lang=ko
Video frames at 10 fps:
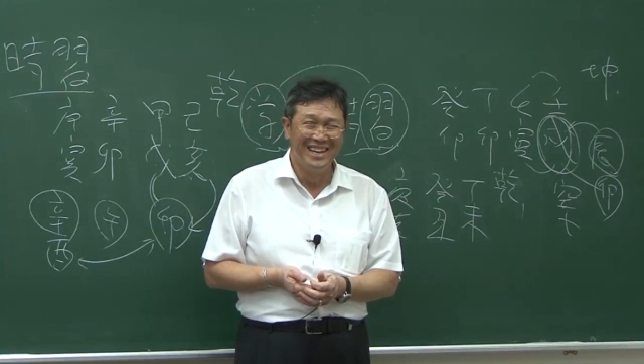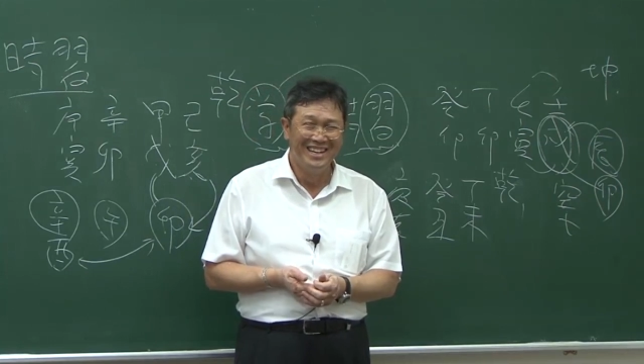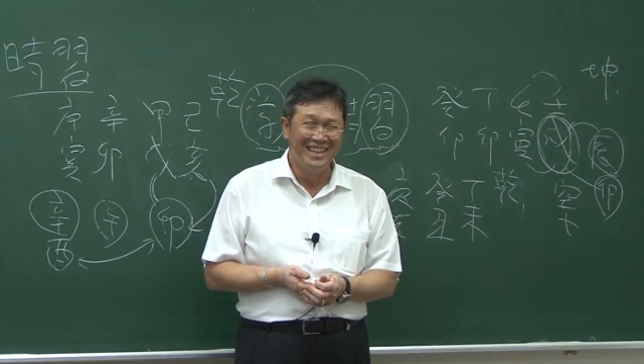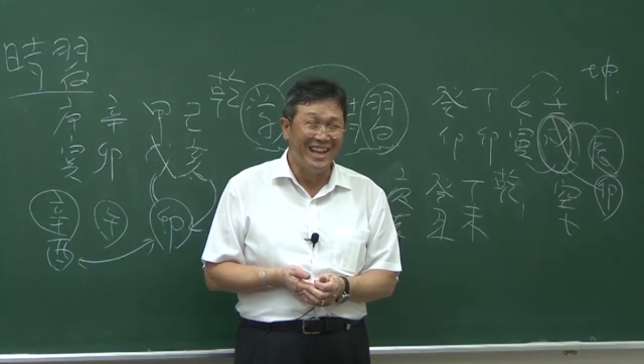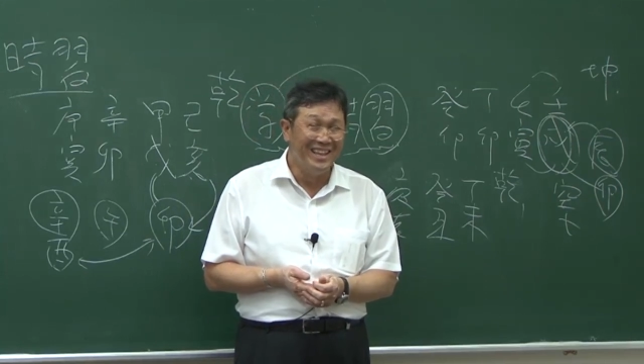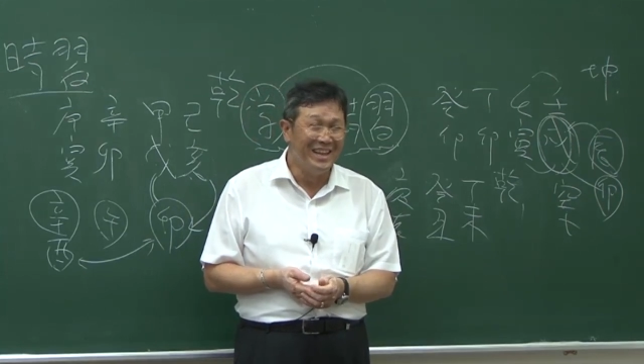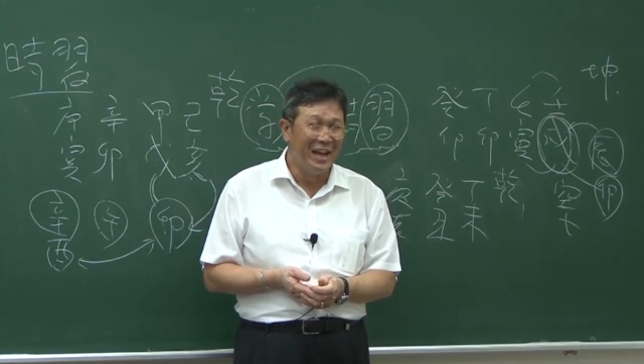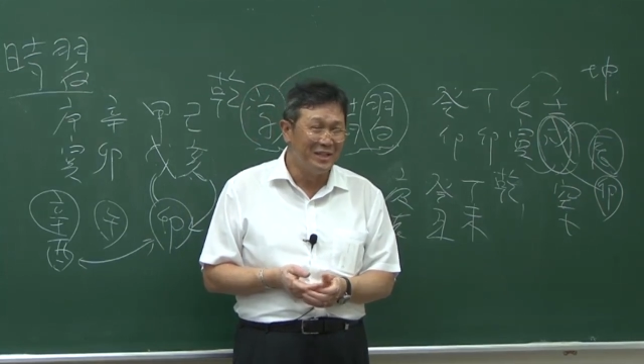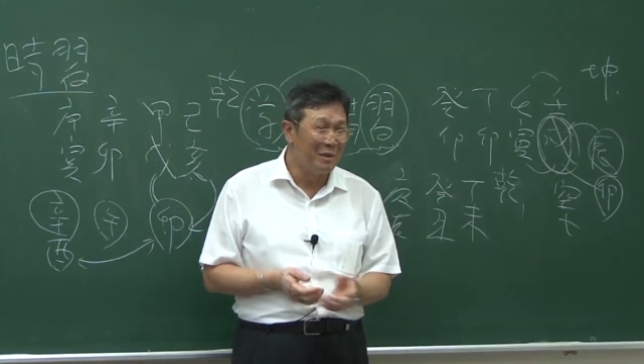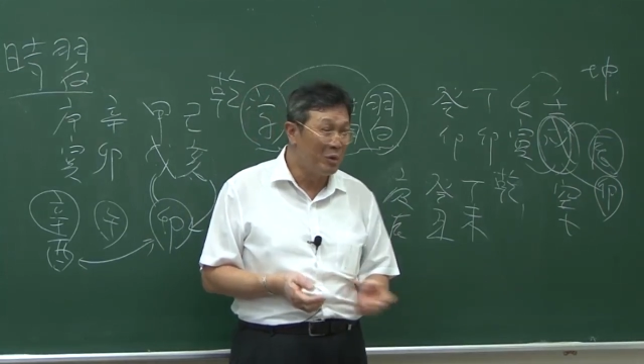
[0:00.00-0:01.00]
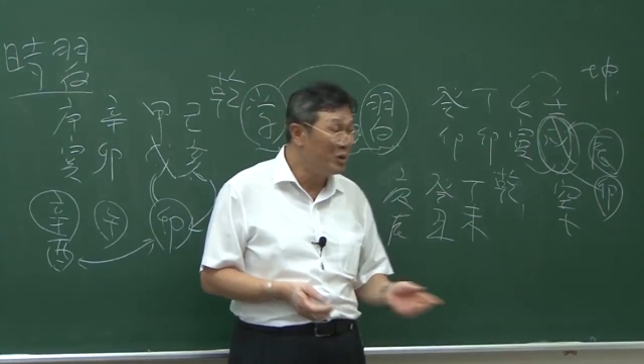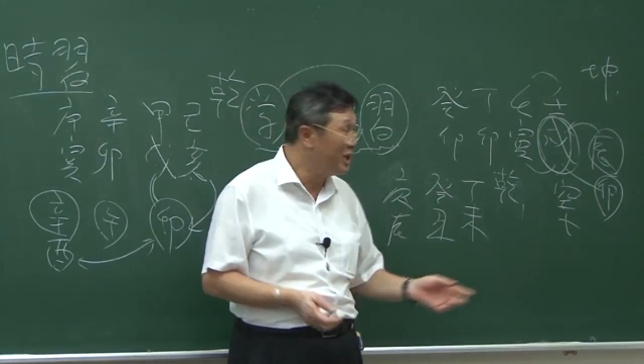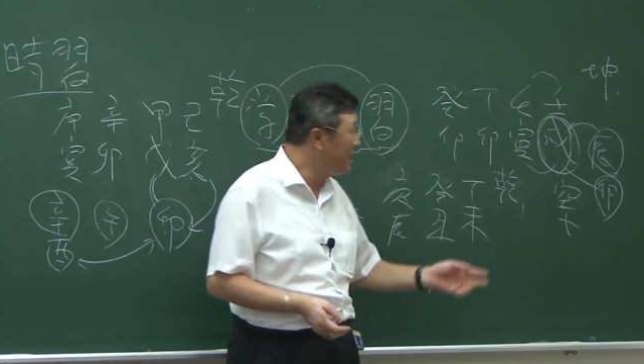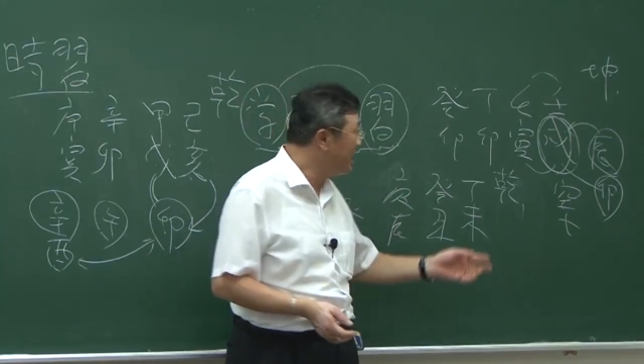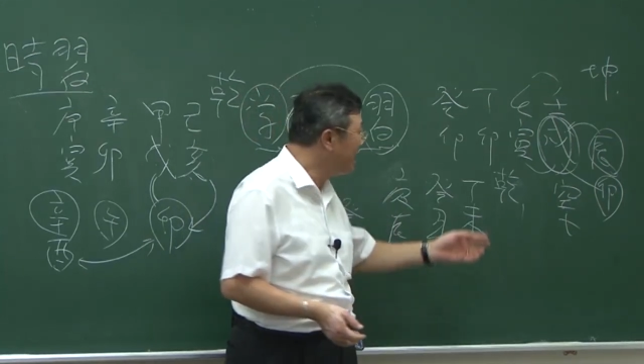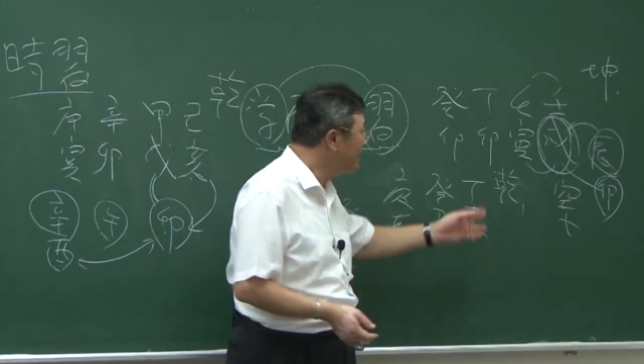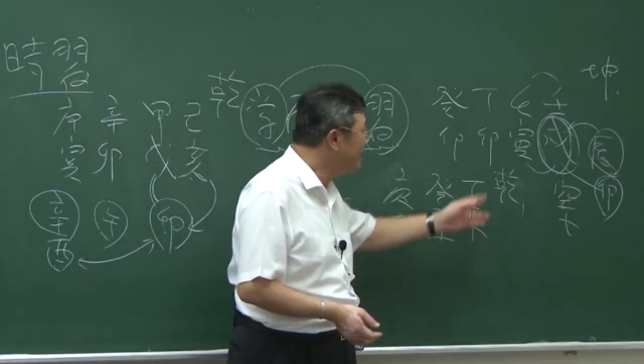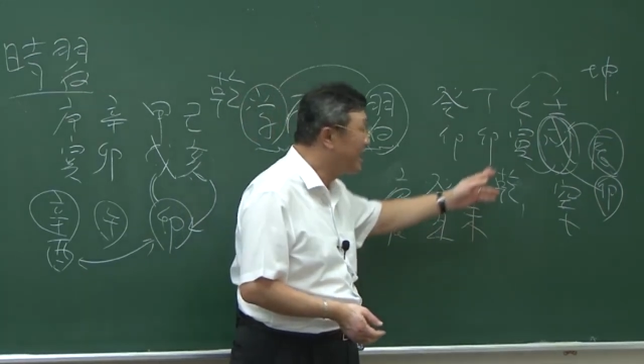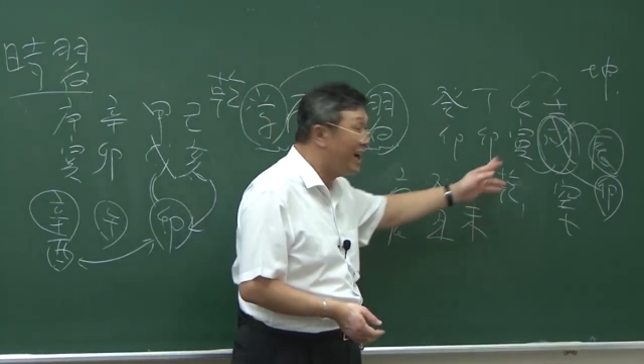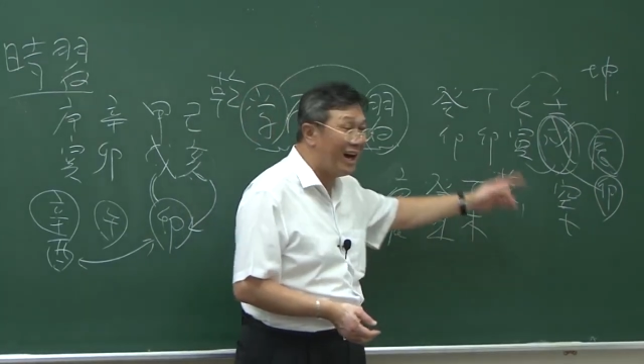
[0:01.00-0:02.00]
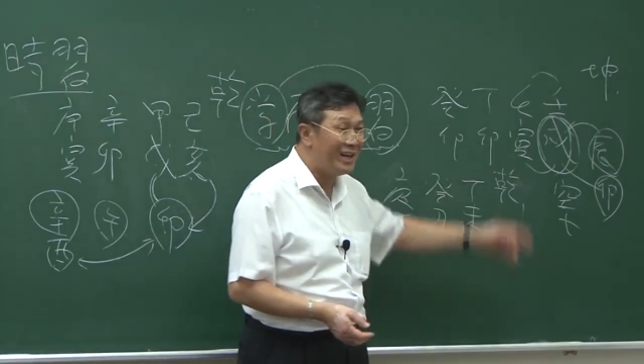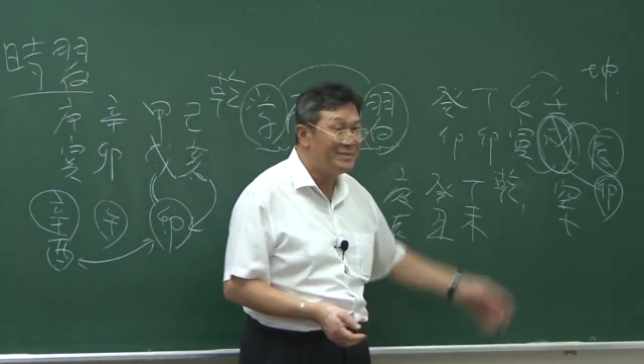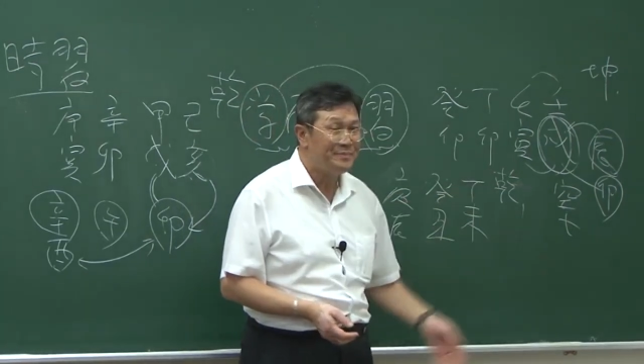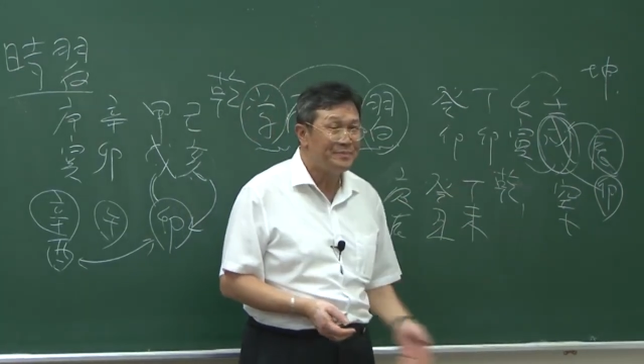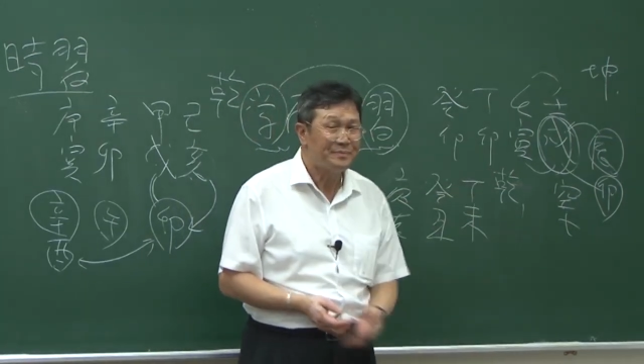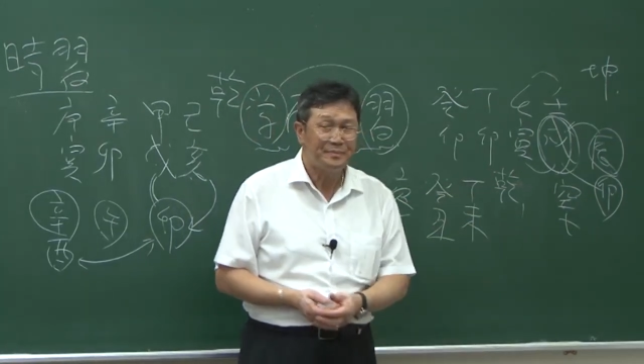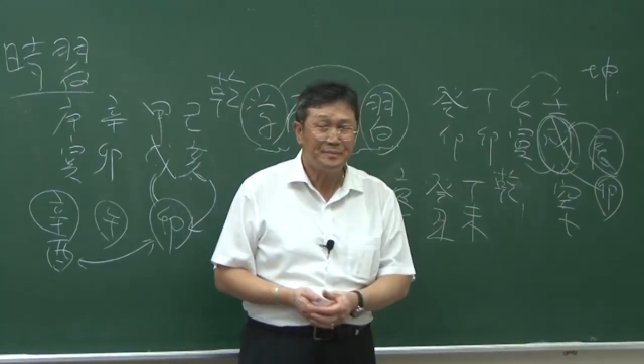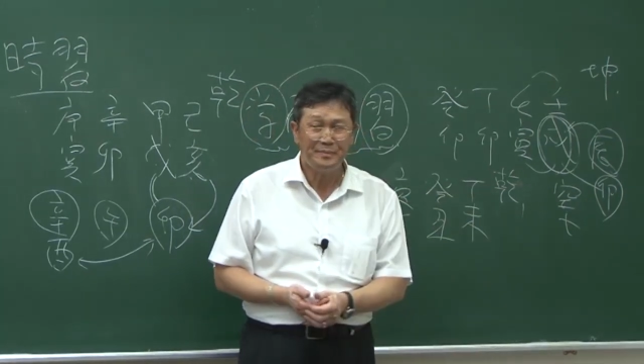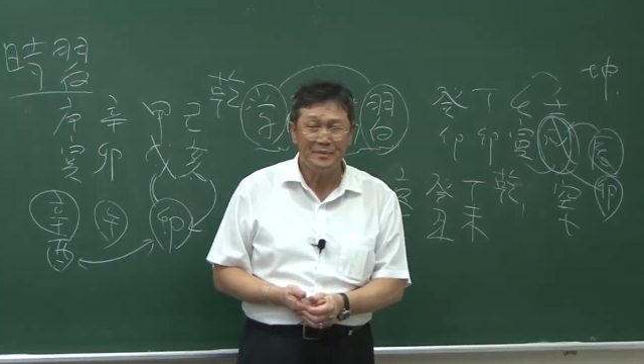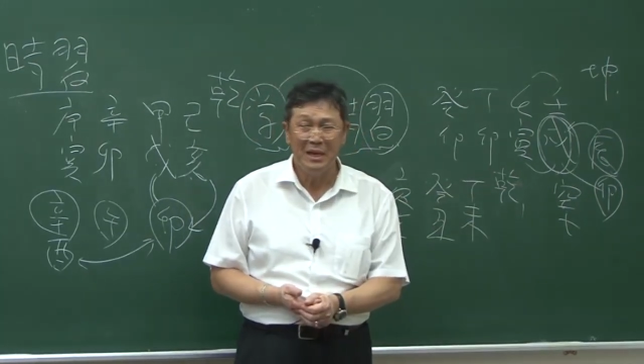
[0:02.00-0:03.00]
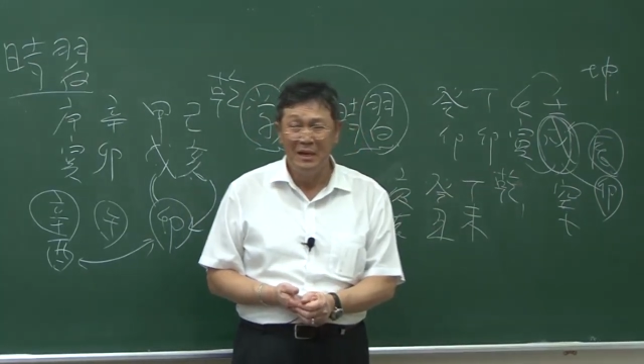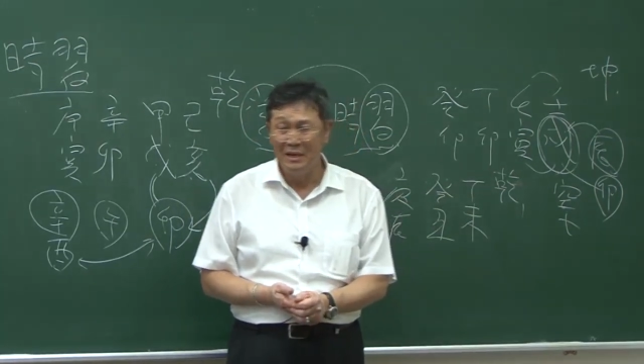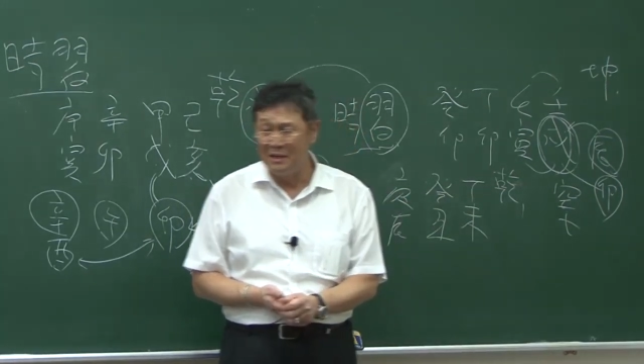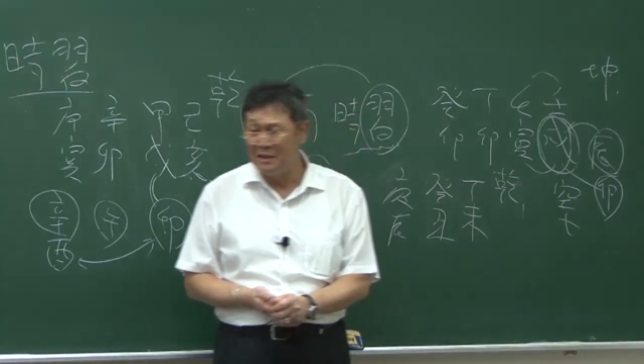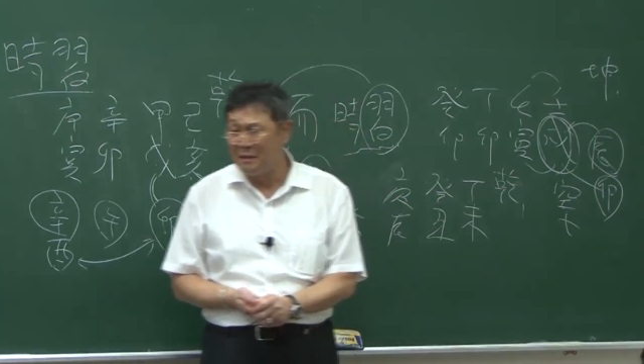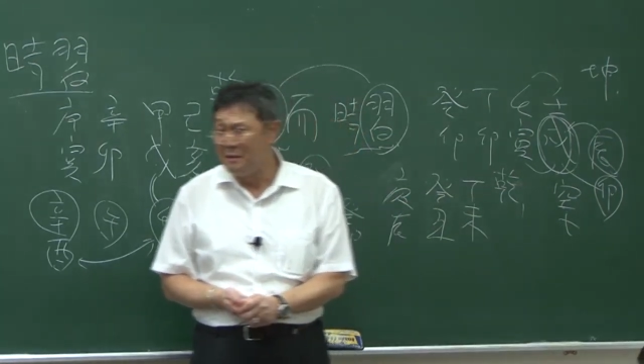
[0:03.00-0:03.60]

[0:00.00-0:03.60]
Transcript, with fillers: 내년에 어차피 옮기게 돼 있으니까. 예,